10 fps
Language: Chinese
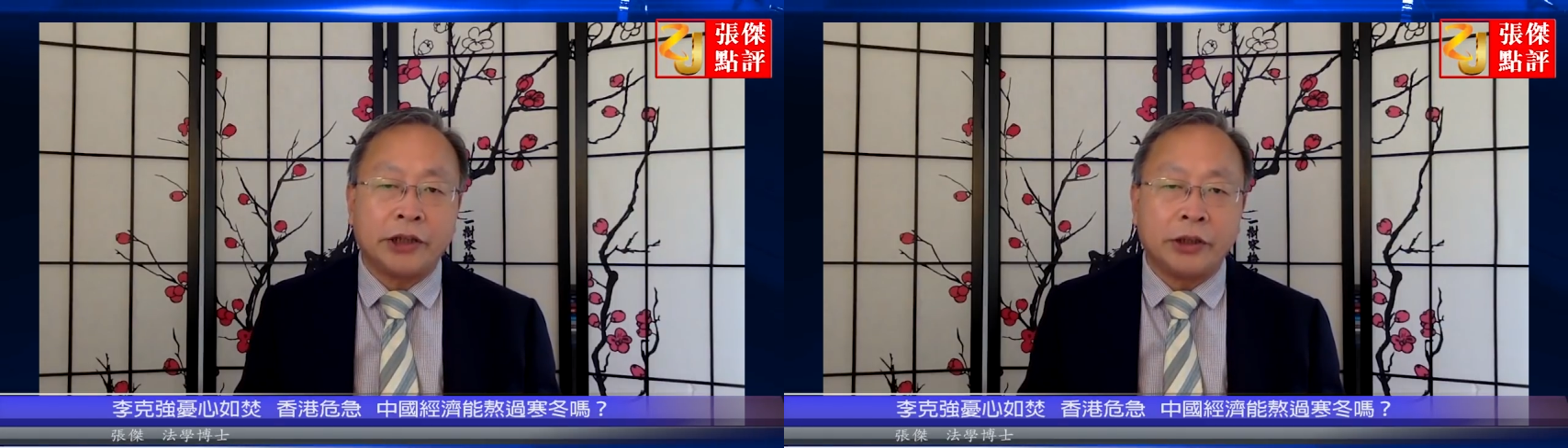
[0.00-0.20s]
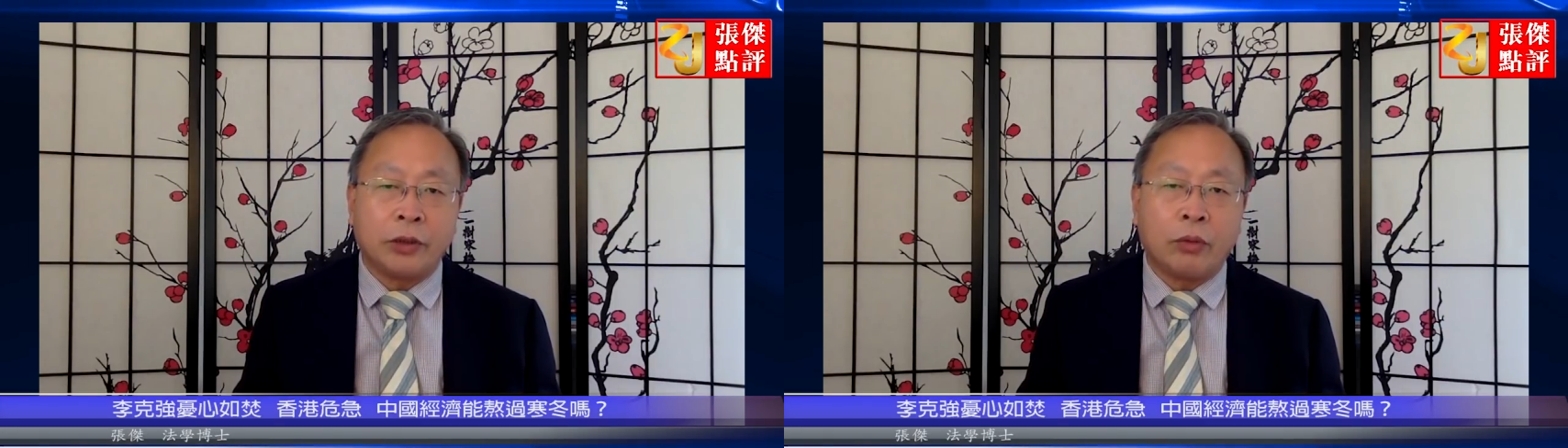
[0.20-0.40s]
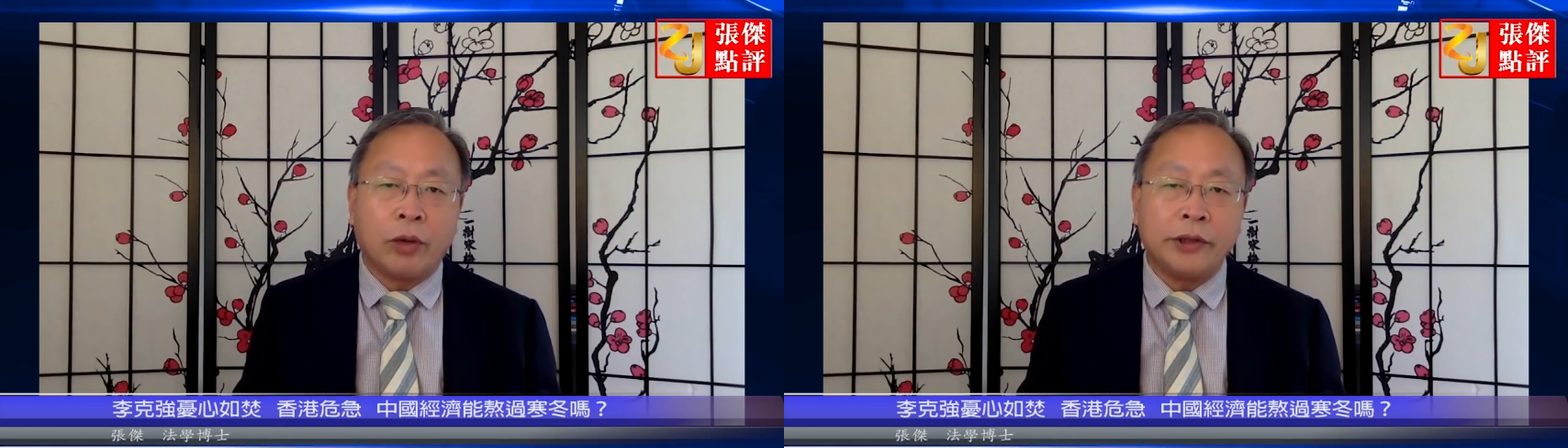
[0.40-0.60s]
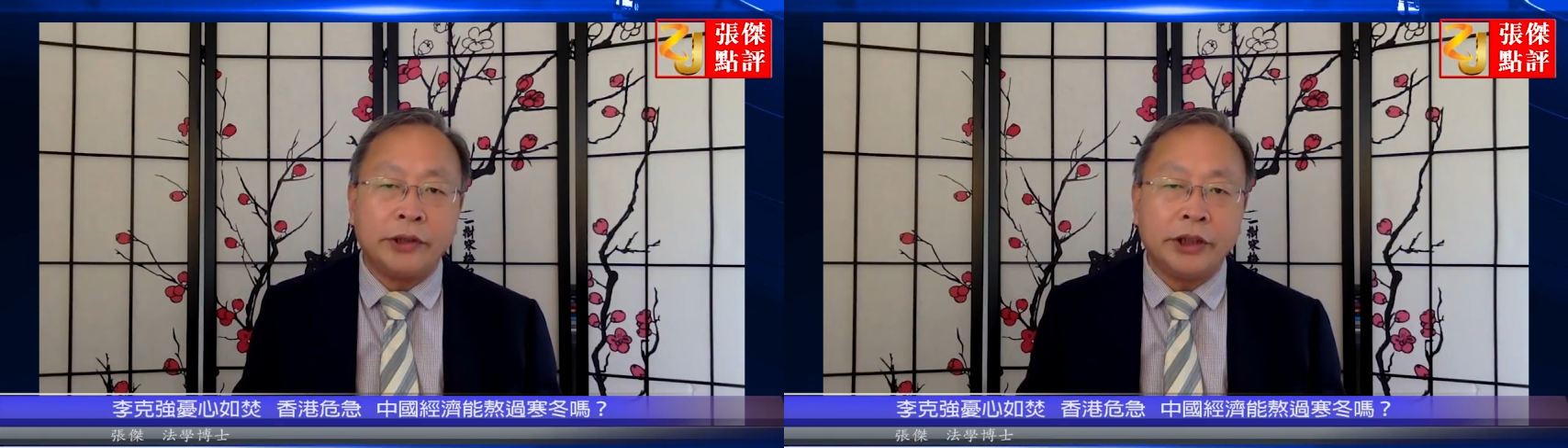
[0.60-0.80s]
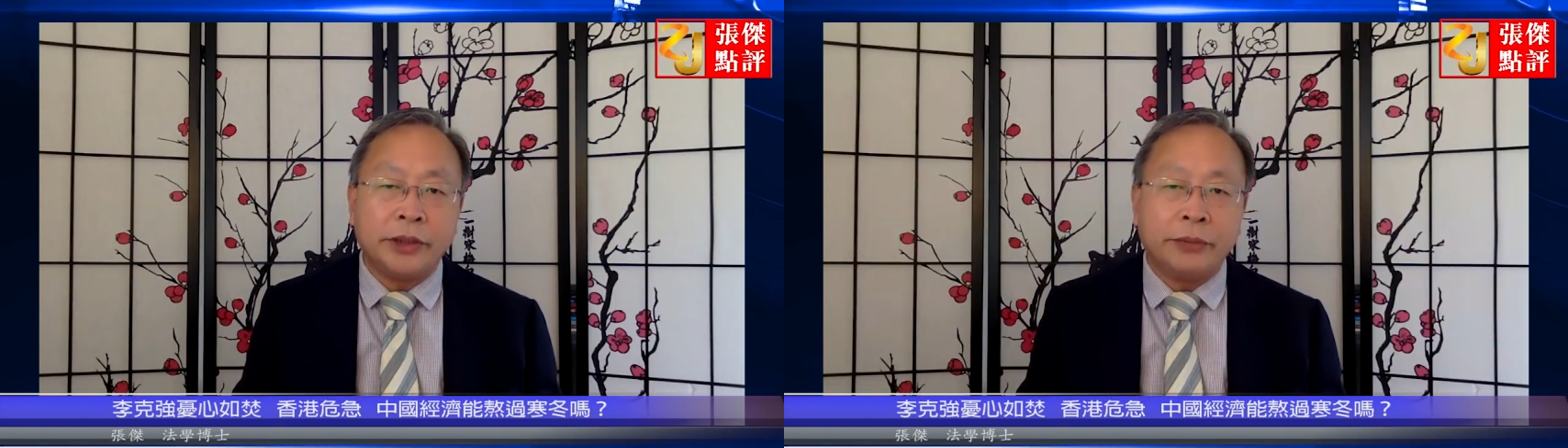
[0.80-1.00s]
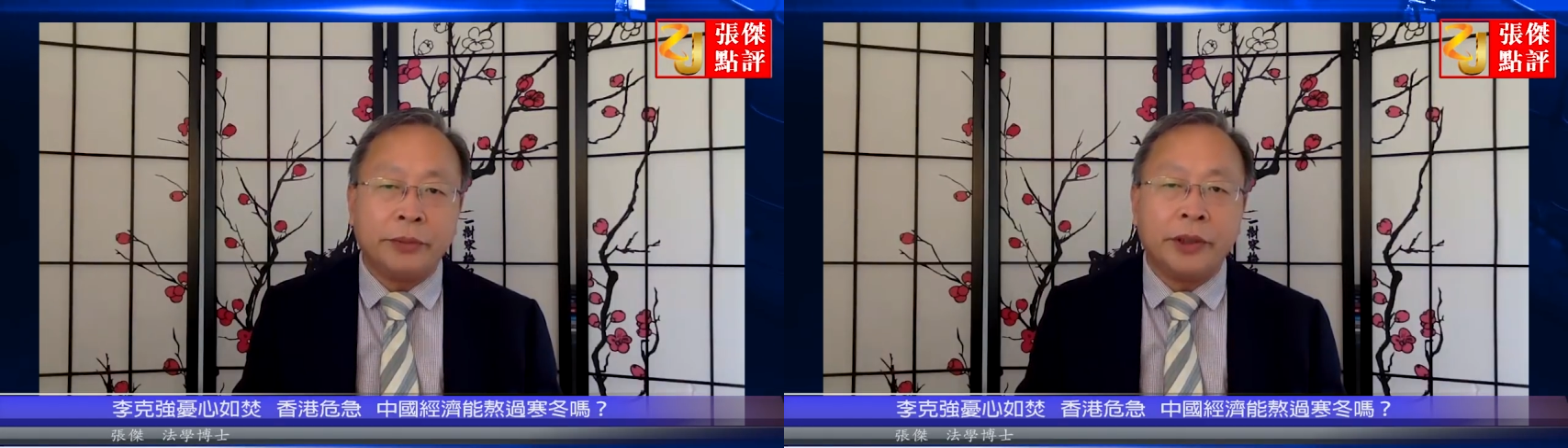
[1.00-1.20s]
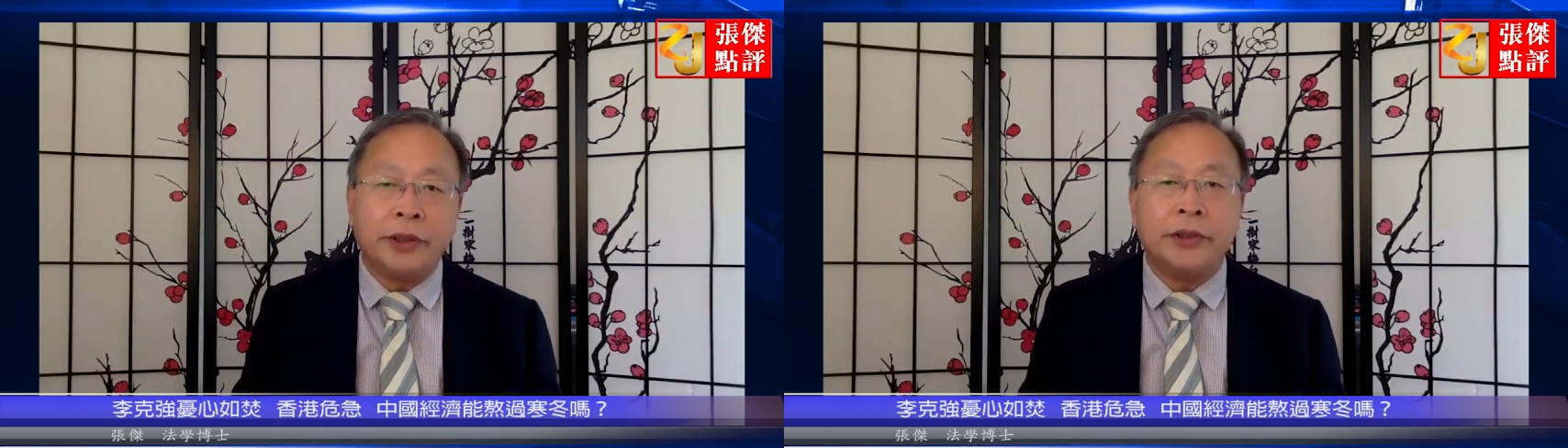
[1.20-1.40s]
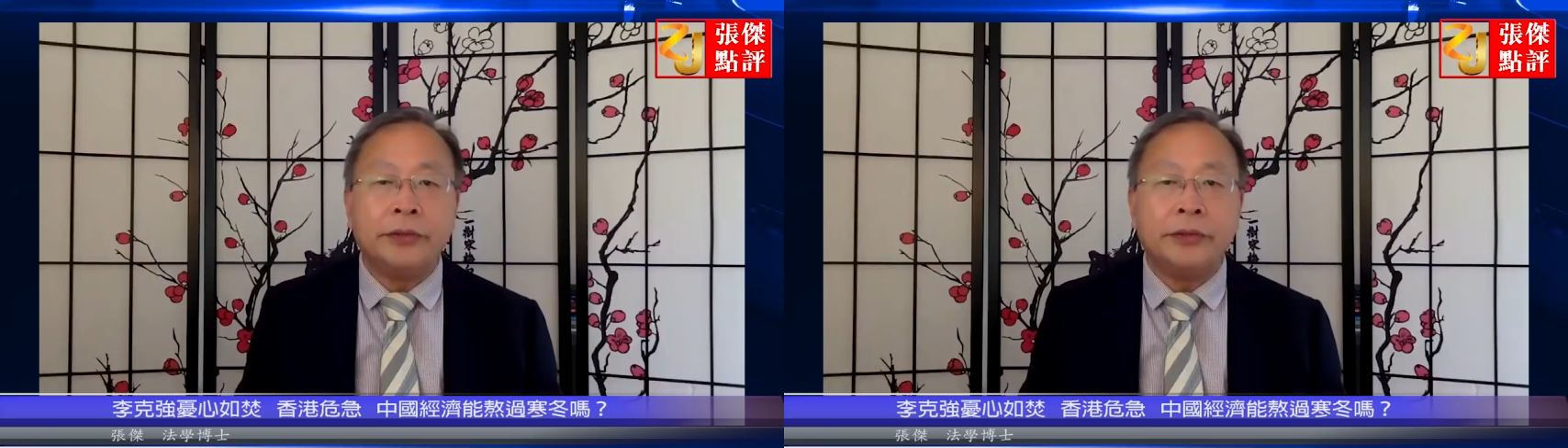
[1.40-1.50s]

行的关键原因。